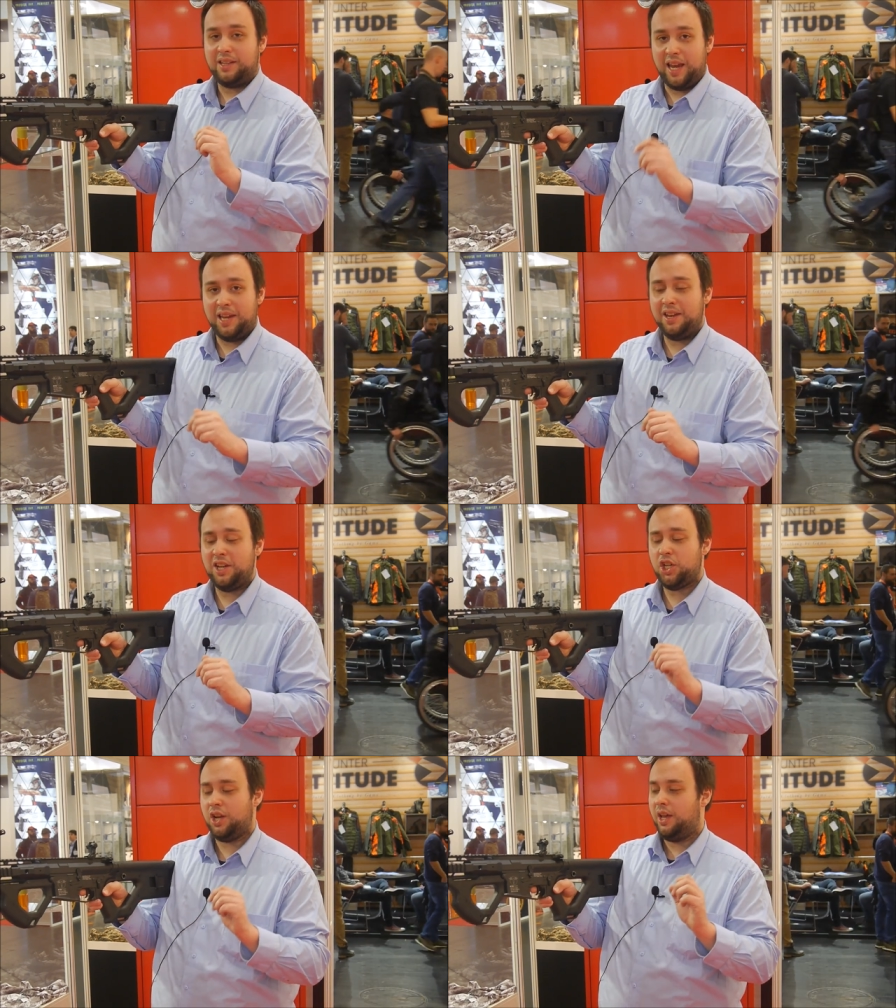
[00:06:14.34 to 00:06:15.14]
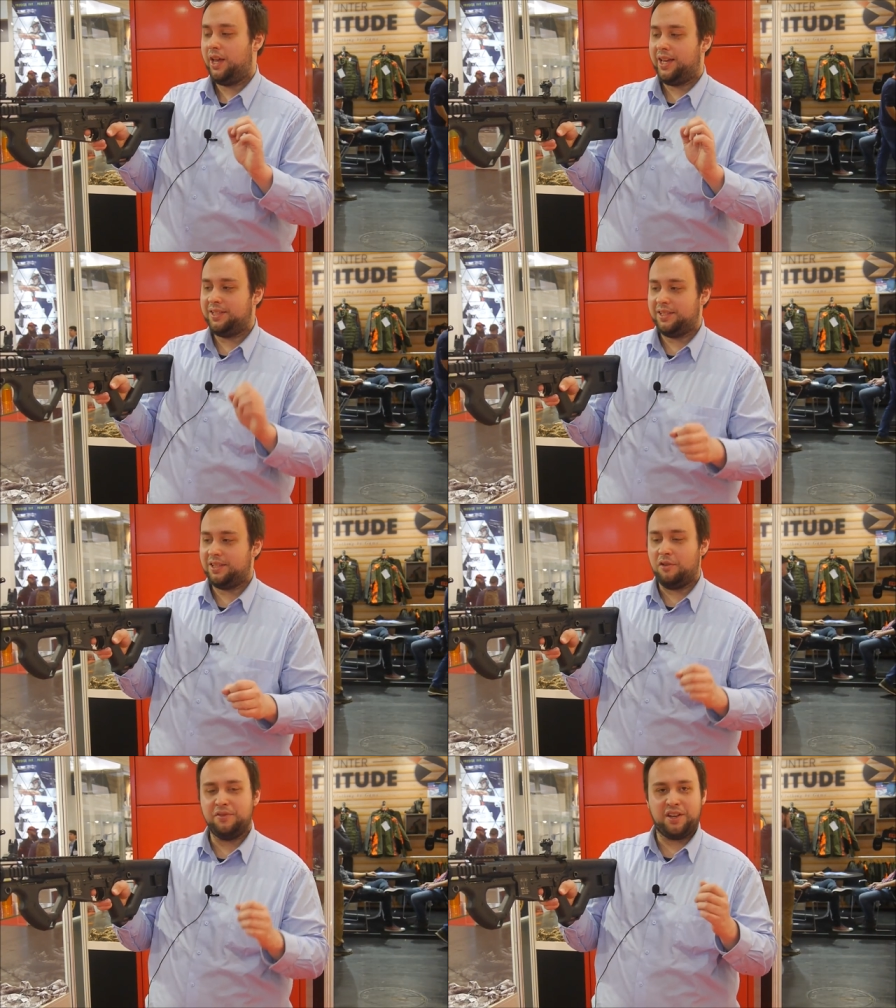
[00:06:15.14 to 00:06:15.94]
Technisch ist
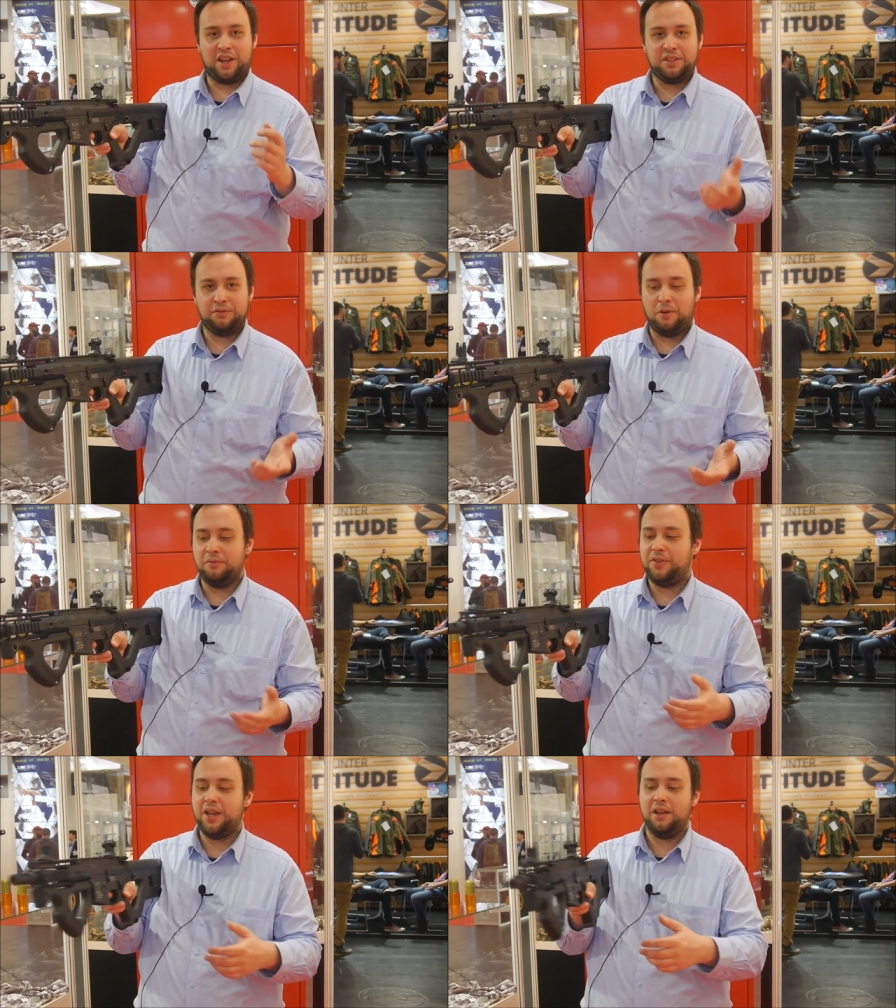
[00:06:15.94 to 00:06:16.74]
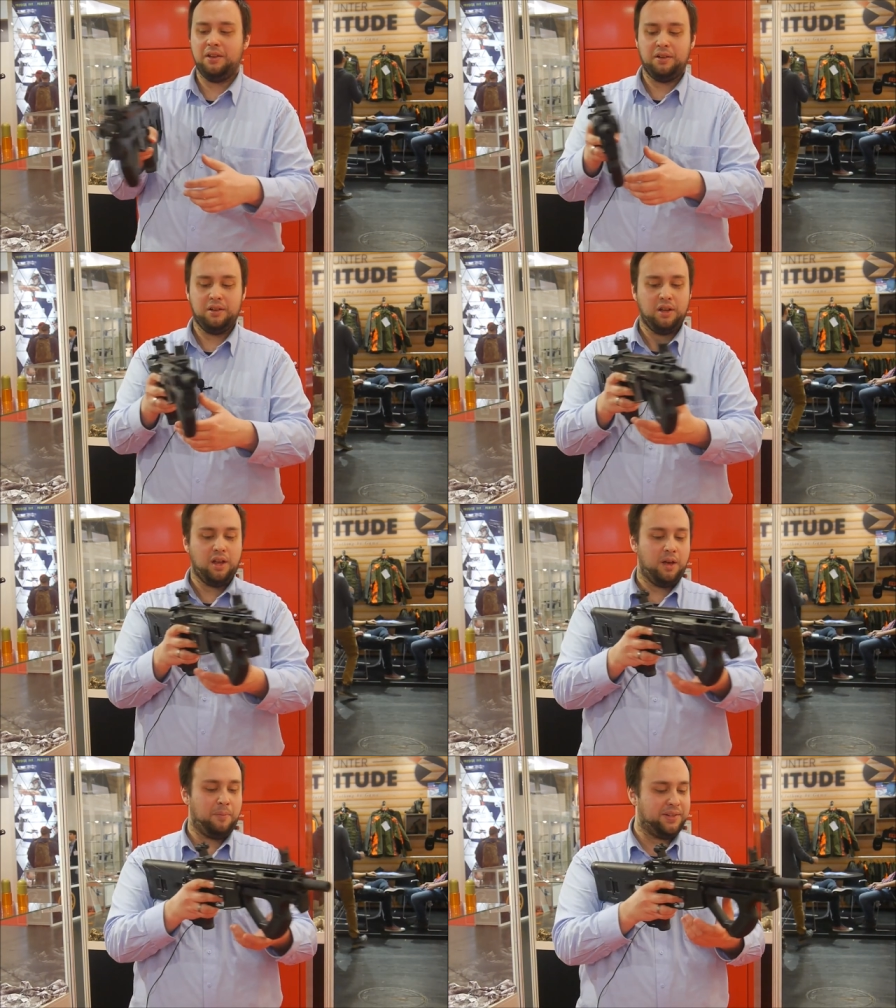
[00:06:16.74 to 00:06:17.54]
es auf einer Transform 4
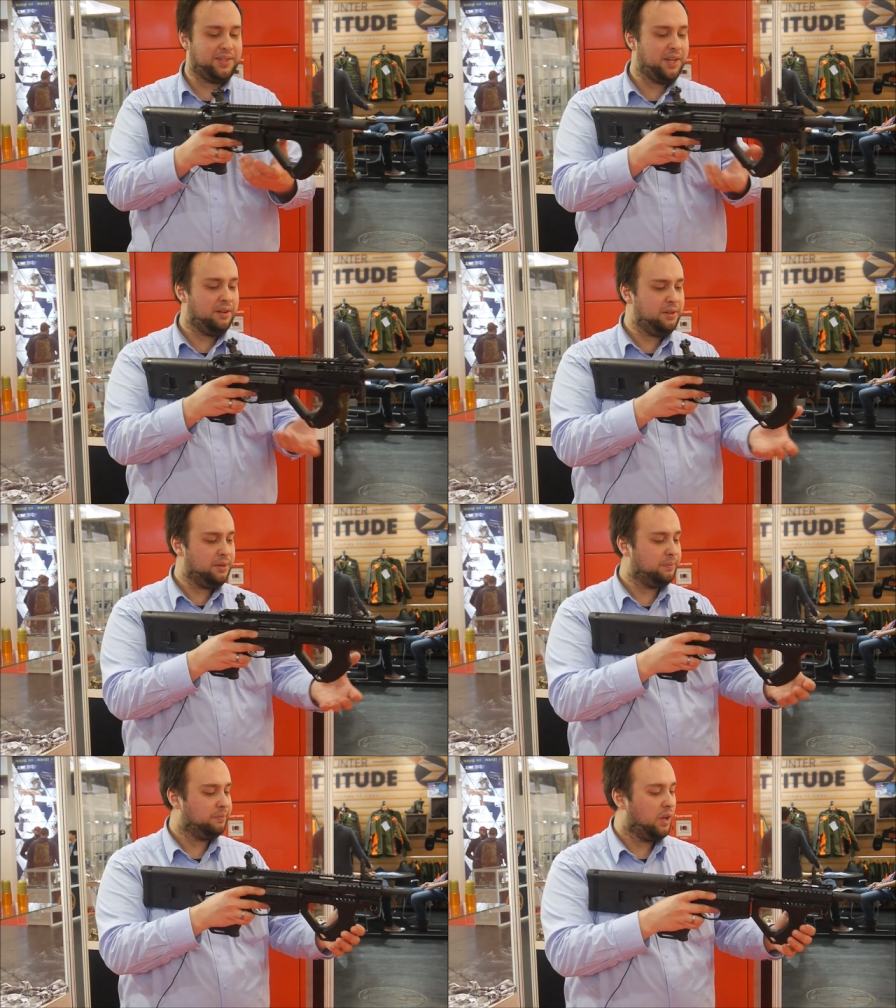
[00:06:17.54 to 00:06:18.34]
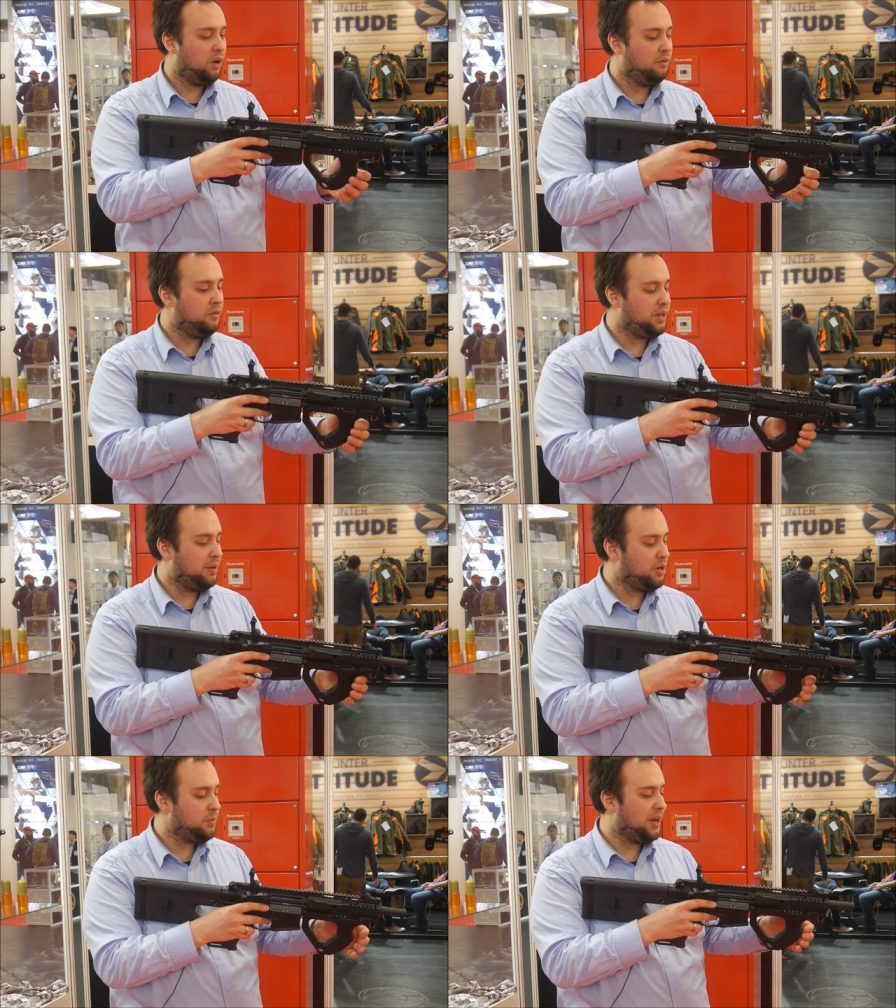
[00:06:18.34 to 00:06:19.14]
basierend und wird
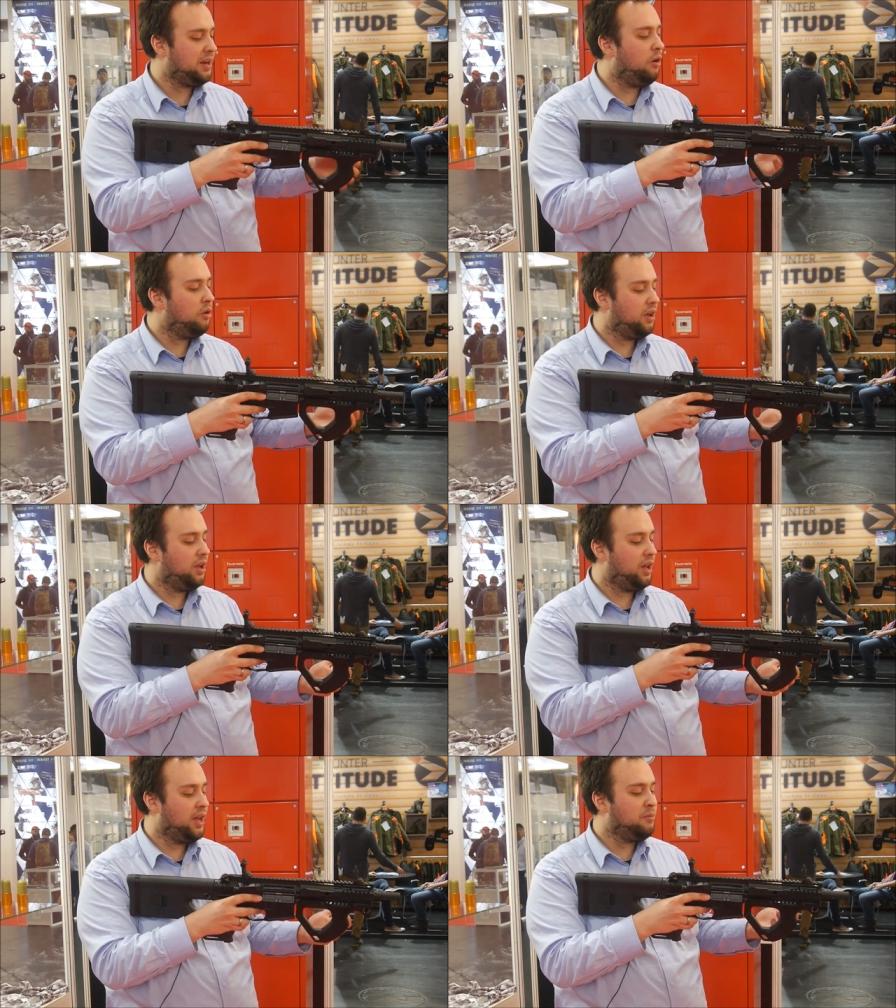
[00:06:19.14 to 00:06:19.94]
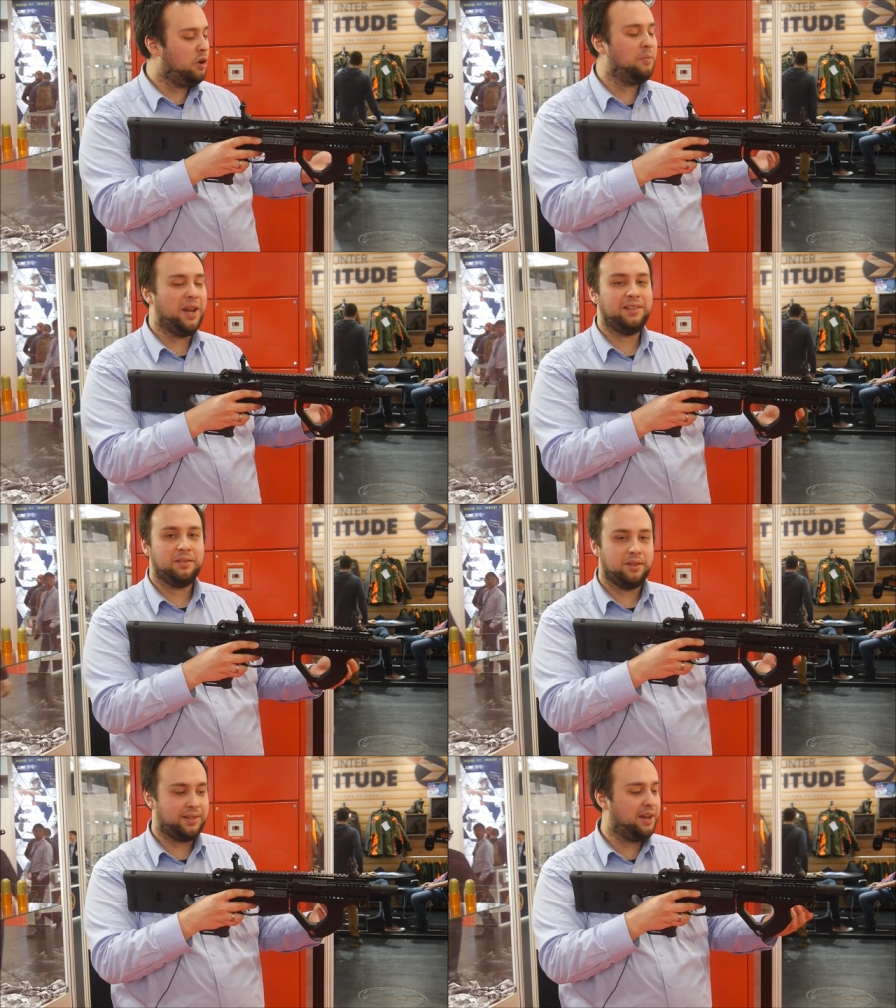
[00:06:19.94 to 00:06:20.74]
dementsprechend auch im
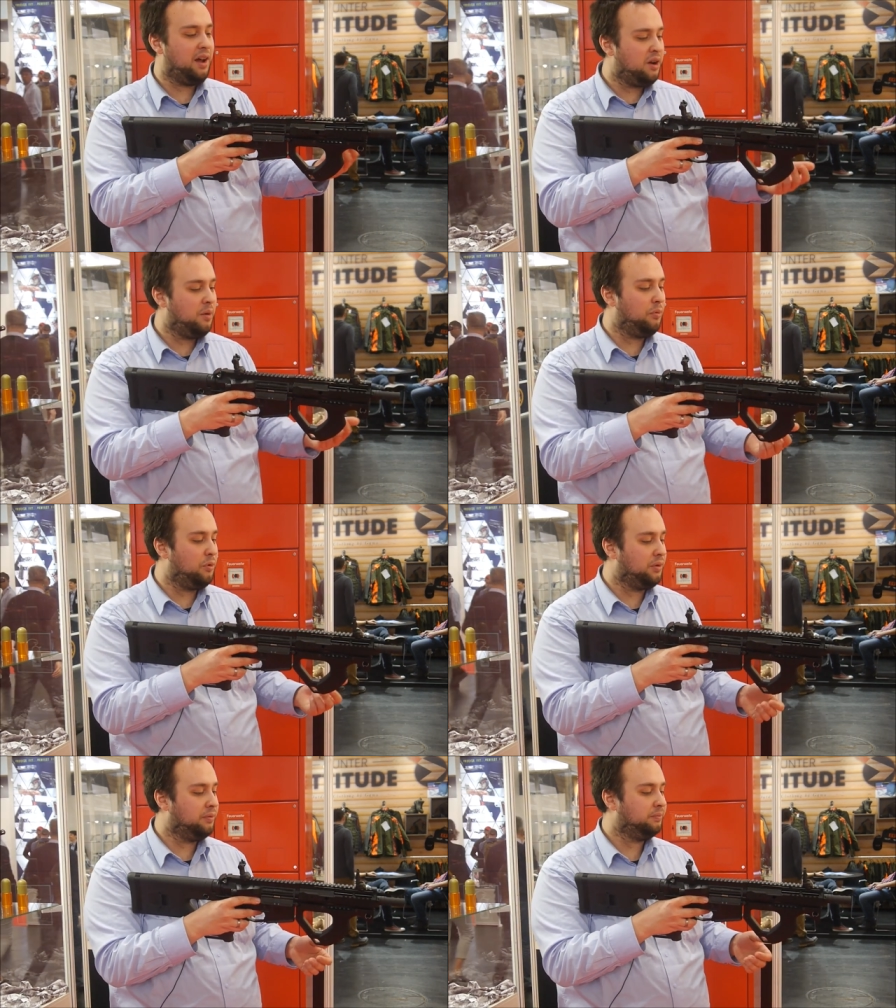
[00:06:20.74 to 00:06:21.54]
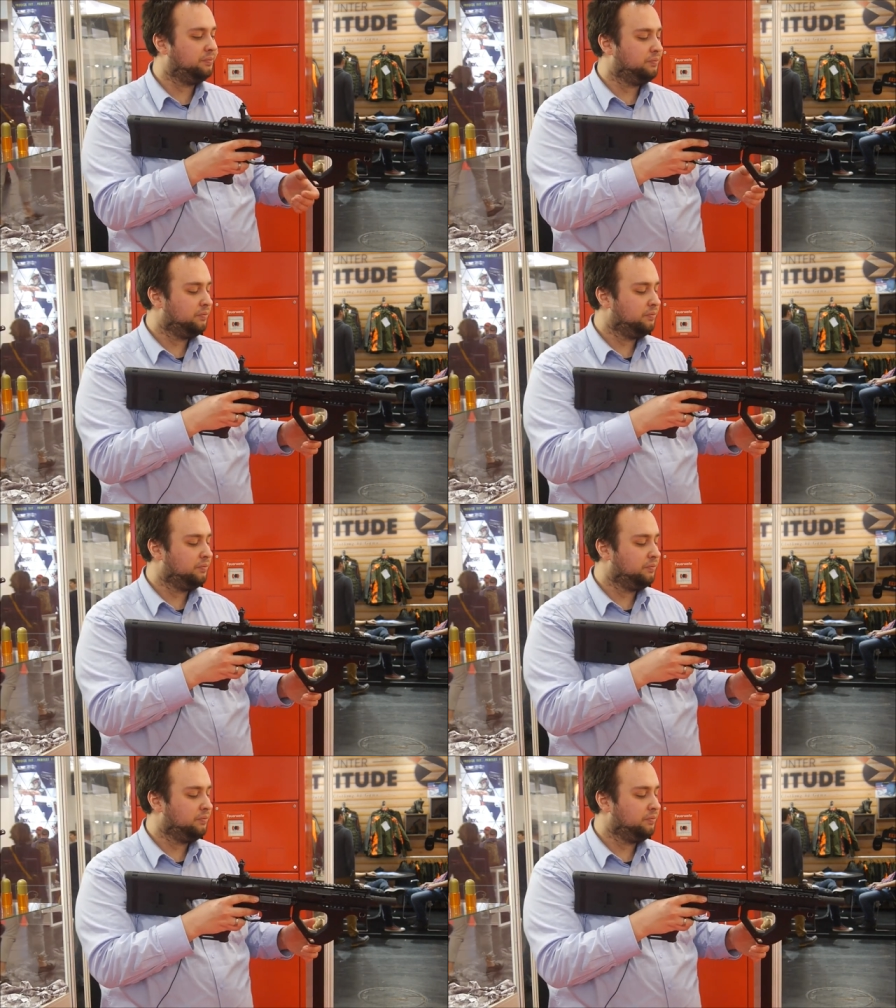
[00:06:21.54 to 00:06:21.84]
Komplettset angeboten.